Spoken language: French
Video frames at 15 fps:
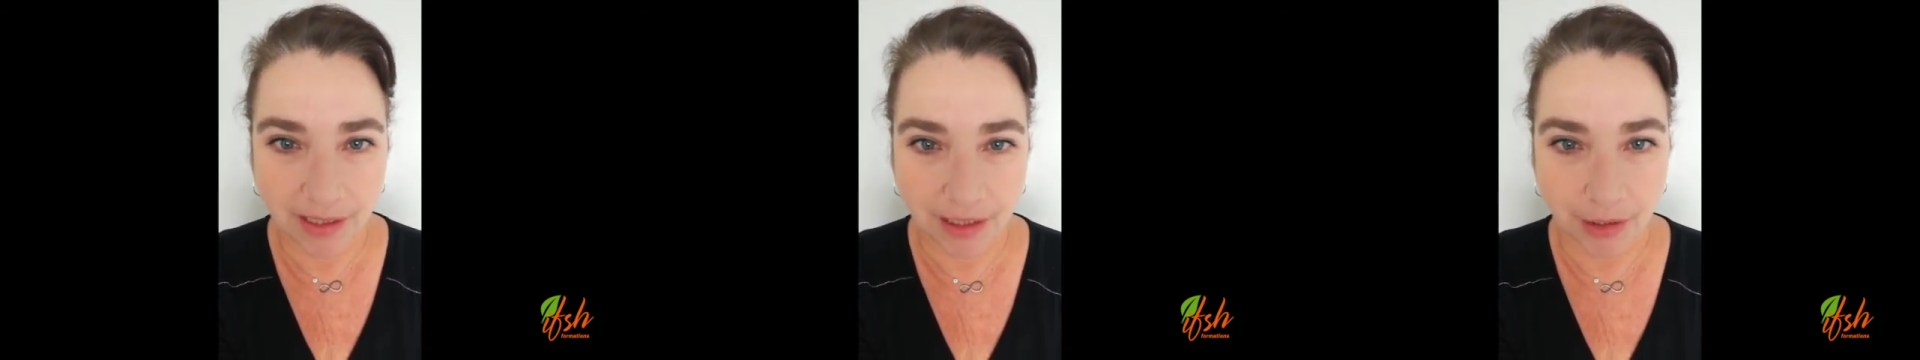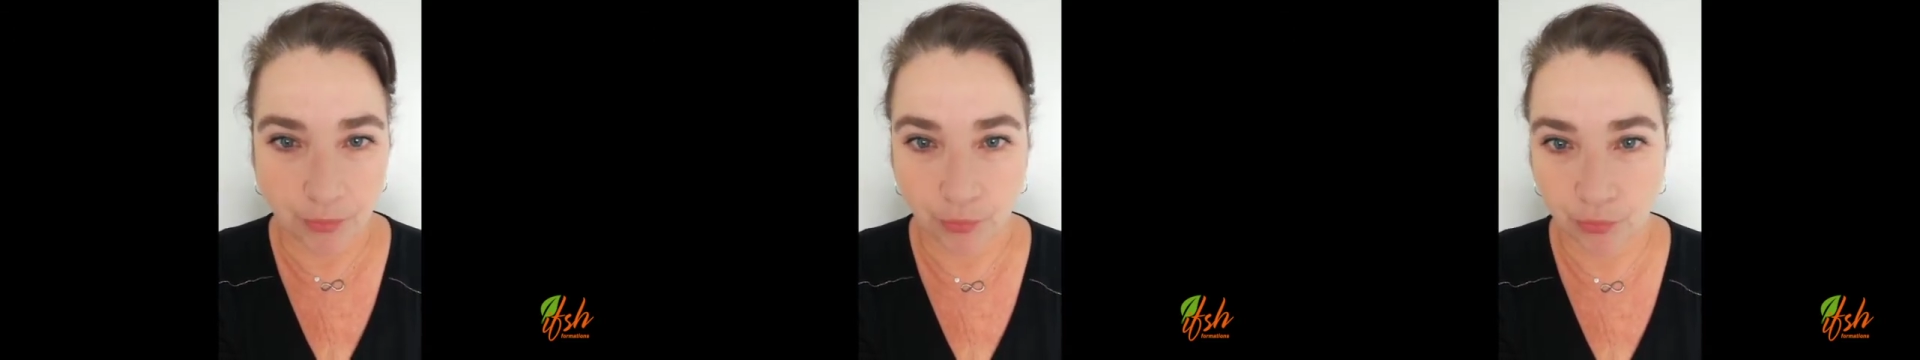
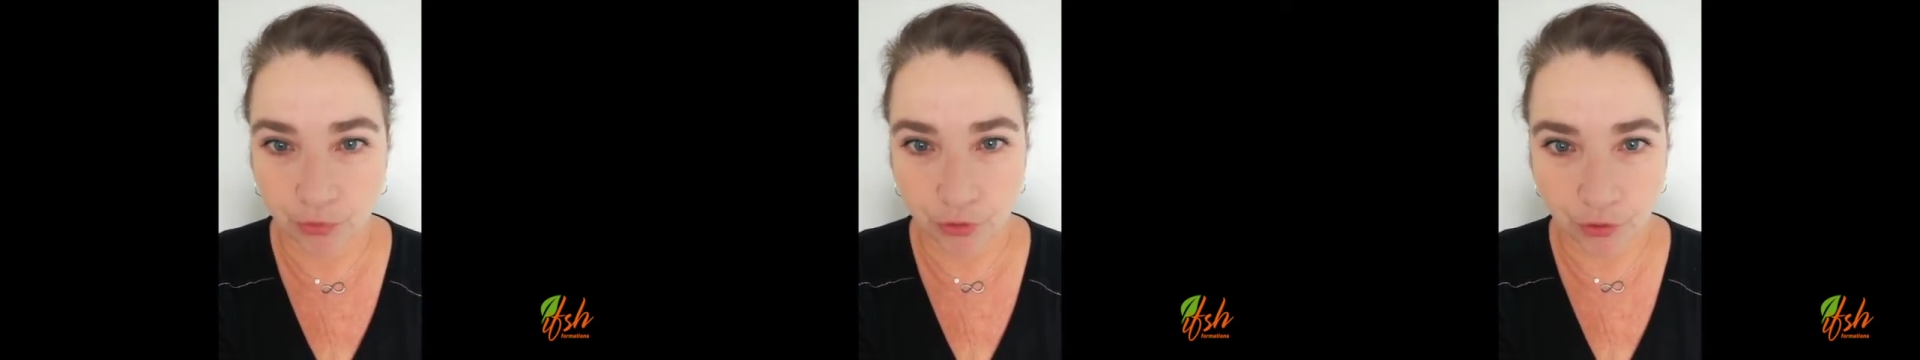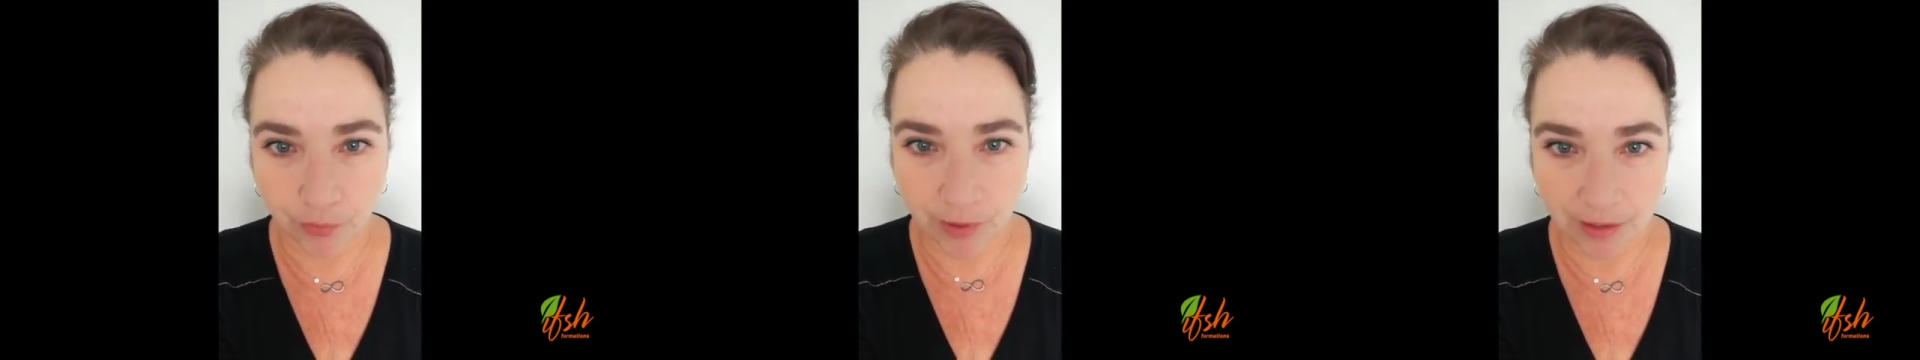et puis
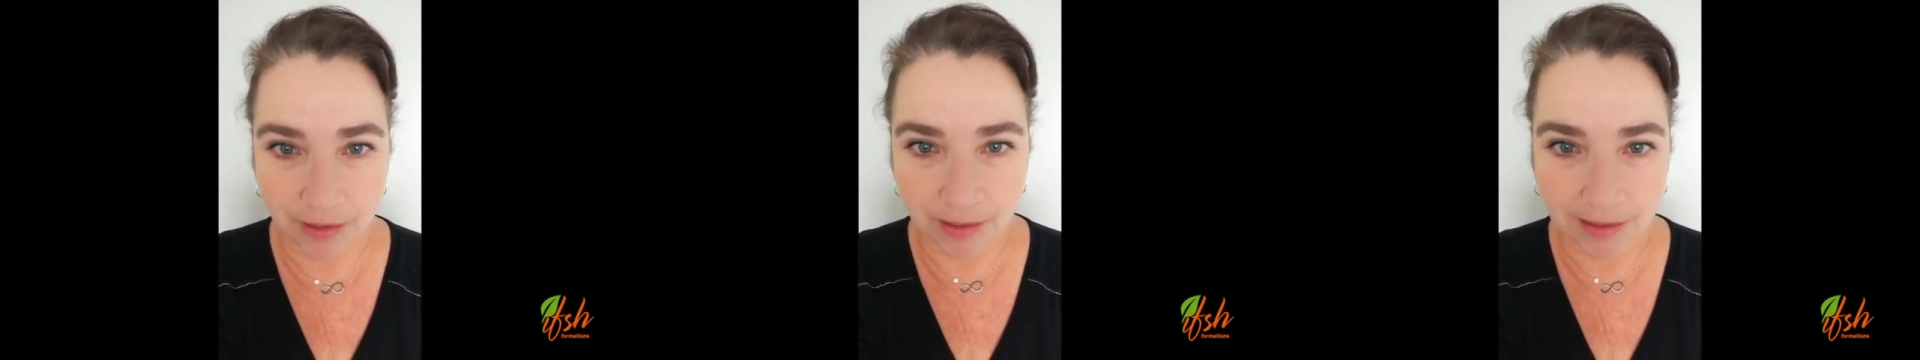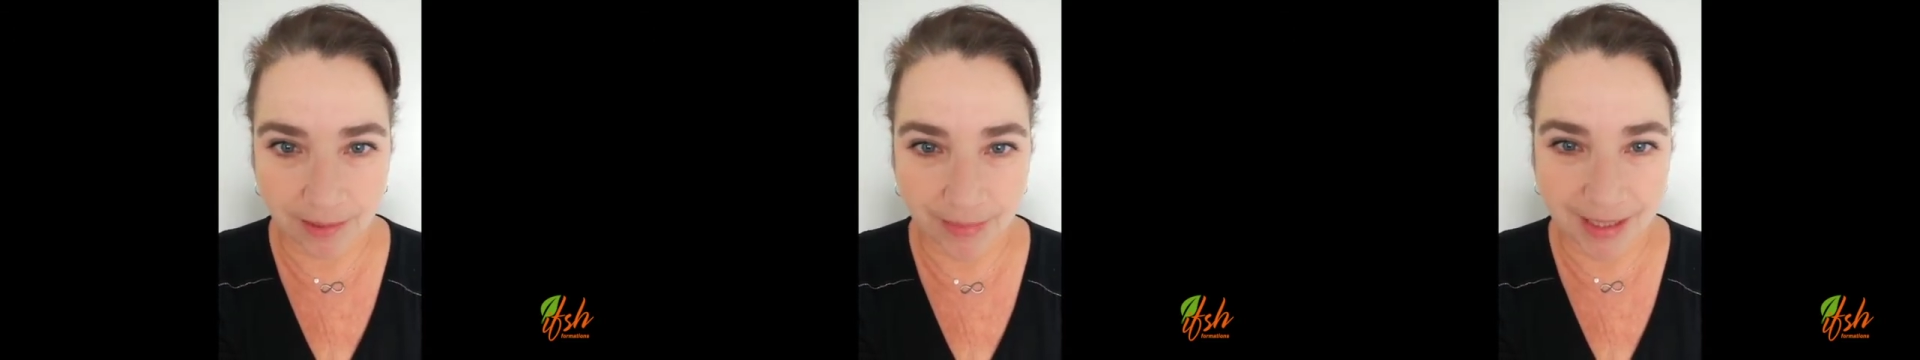je
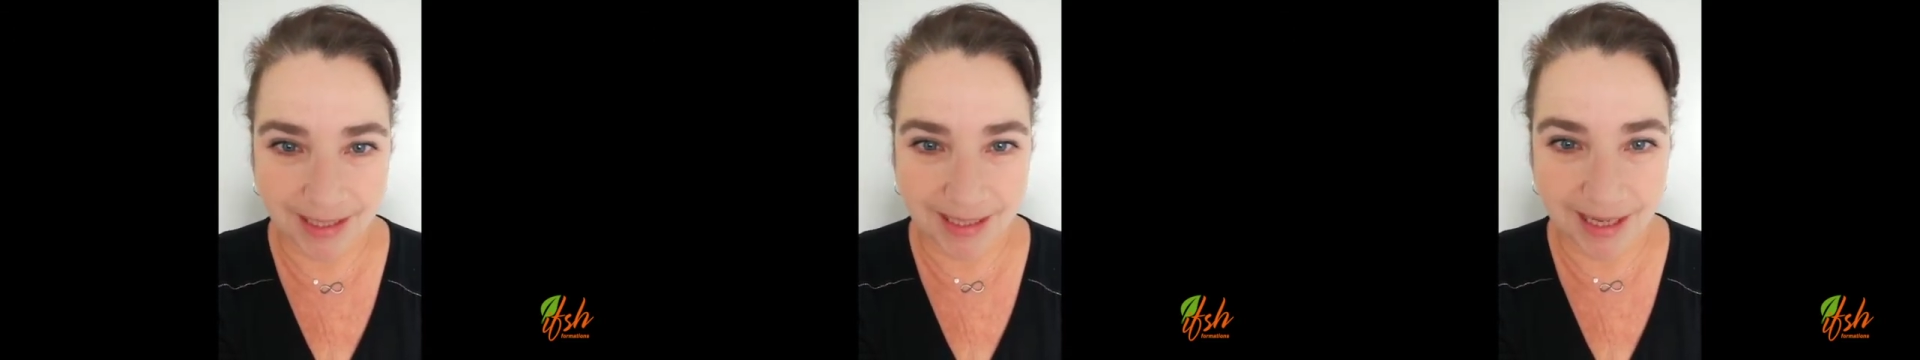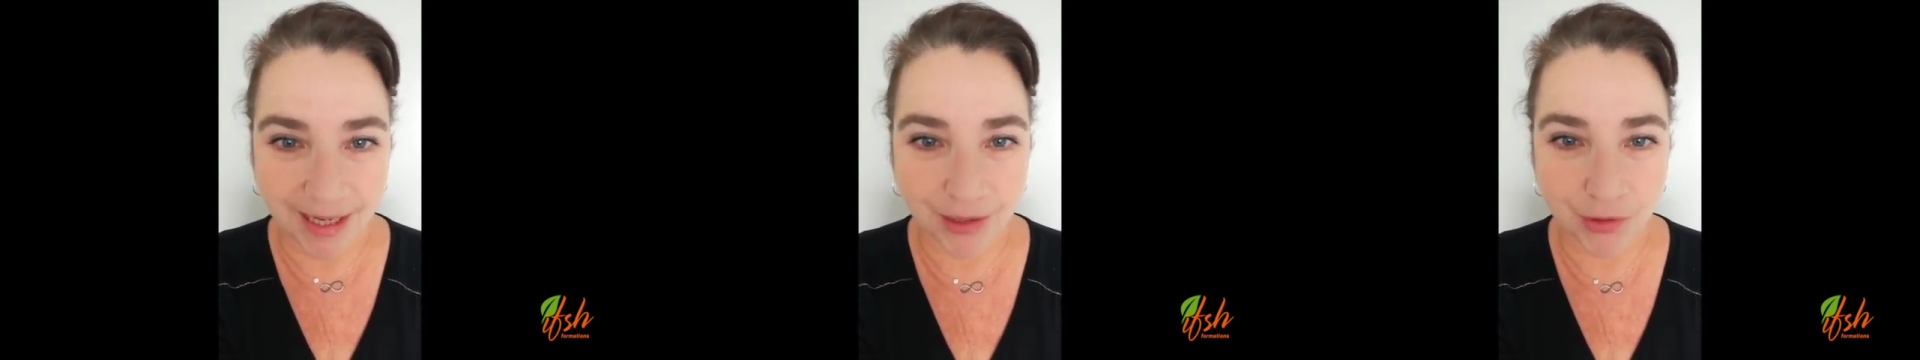pratique des
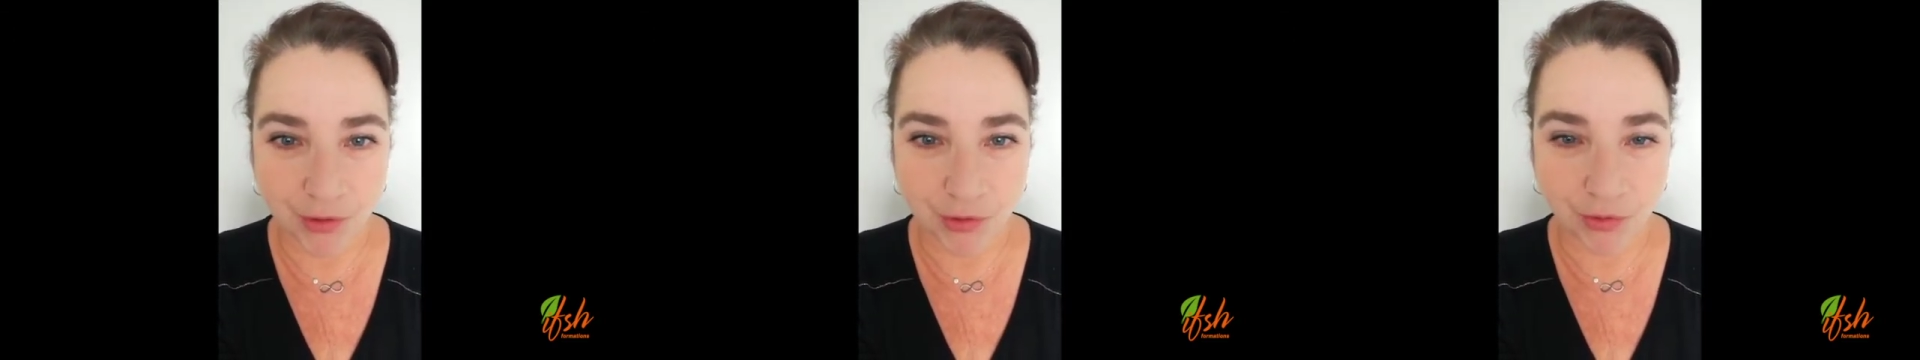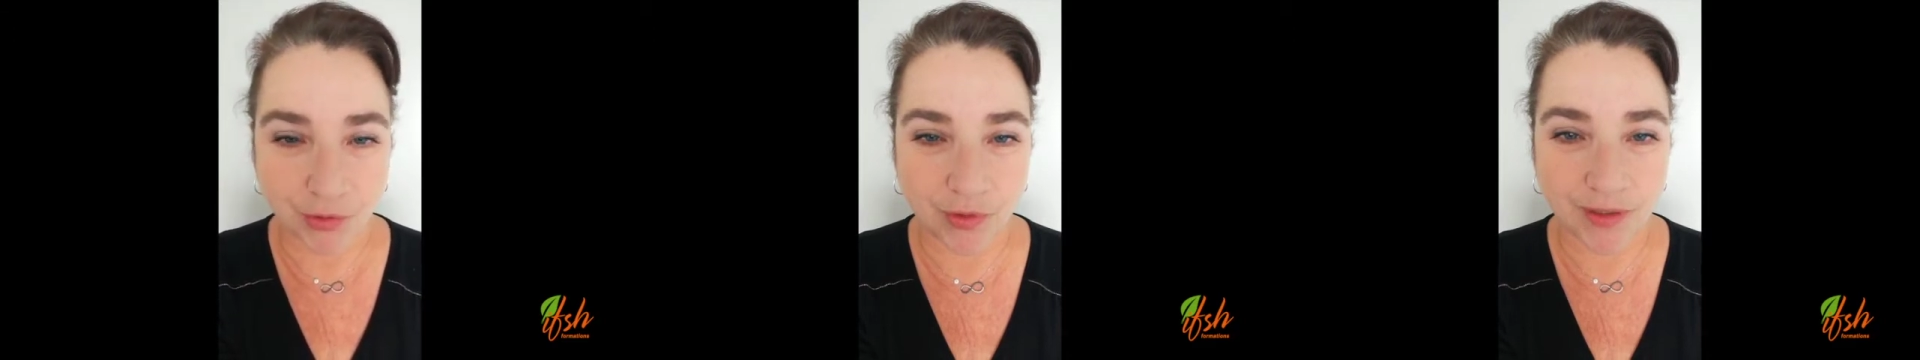massages,
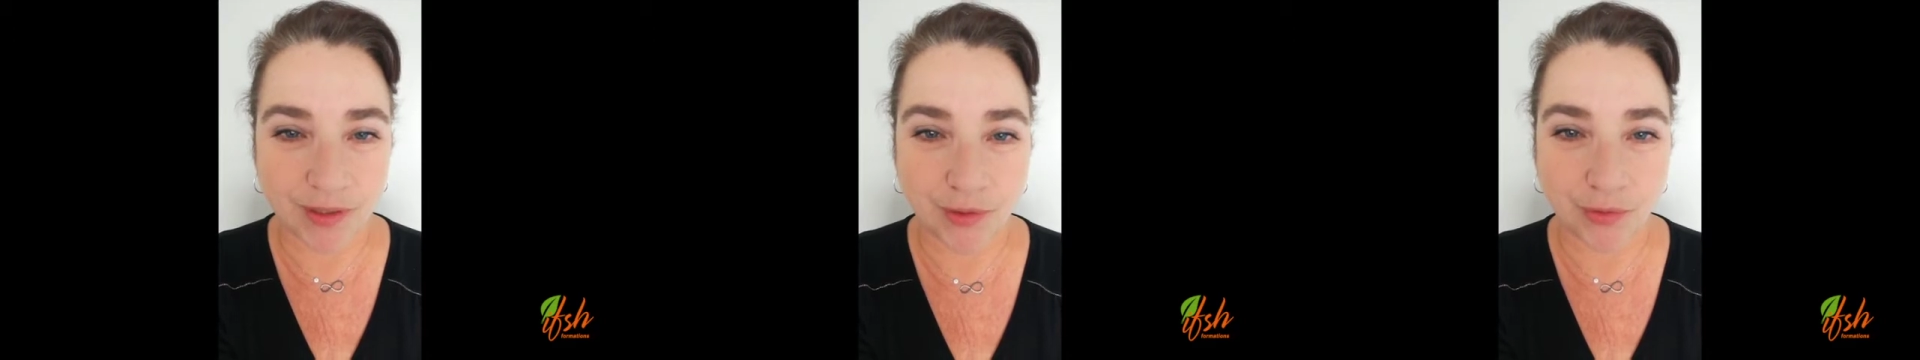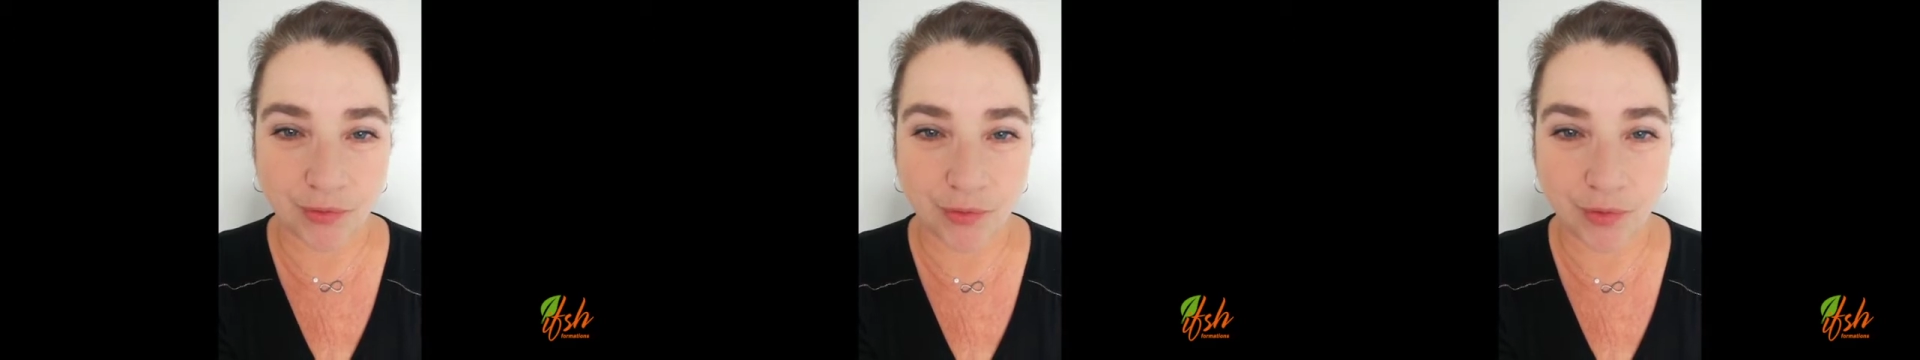je donne
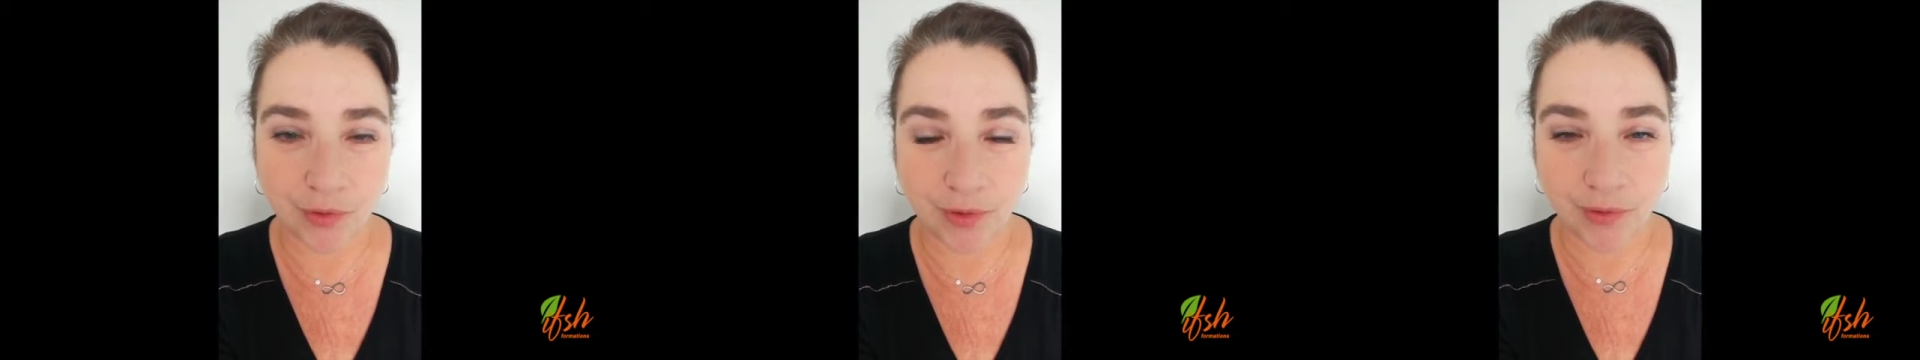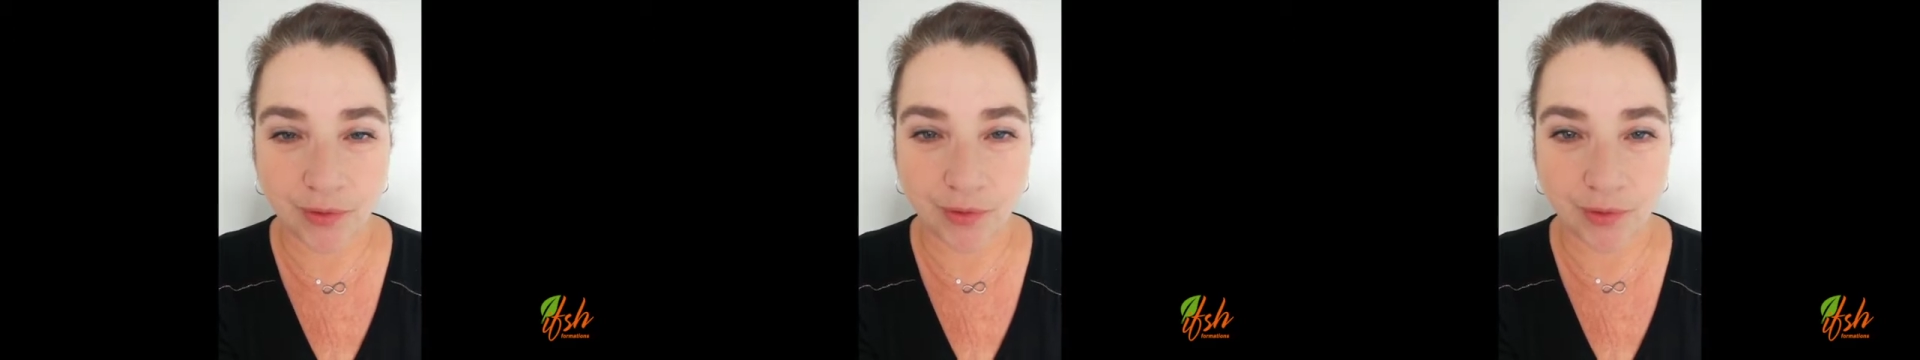des cours